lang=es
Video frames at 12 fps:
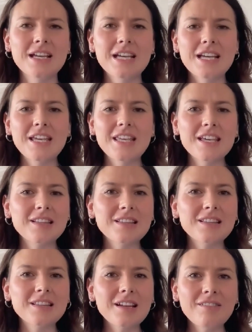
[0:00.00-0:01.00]
Ella
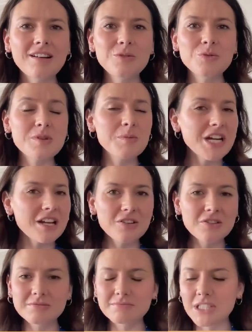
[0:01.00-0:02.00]
estaba en un
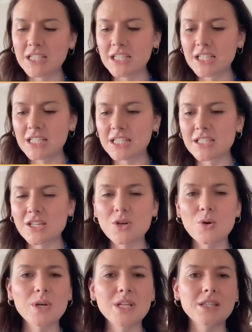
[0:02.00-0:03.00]
seminario y se
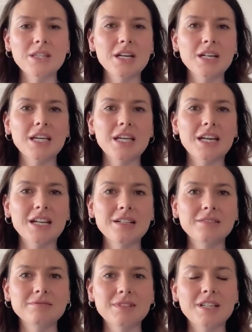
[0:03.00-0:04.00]
dio cuenta que
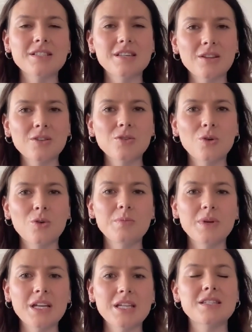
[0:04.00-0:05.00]
eran 300
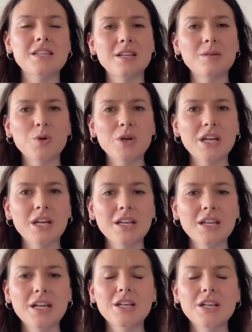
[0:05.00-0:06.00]
hombres y 7
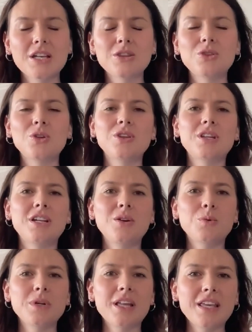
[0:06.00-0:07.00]
mujeres, donde
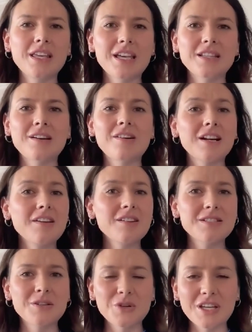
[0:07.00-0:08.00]
ninguna de ellas estaba
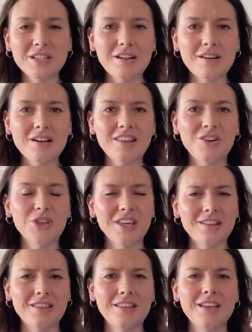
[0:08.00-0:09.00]
arriba, sino que estaba de
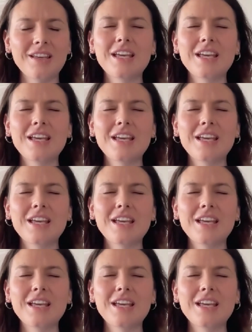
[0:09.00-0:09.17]
oyente.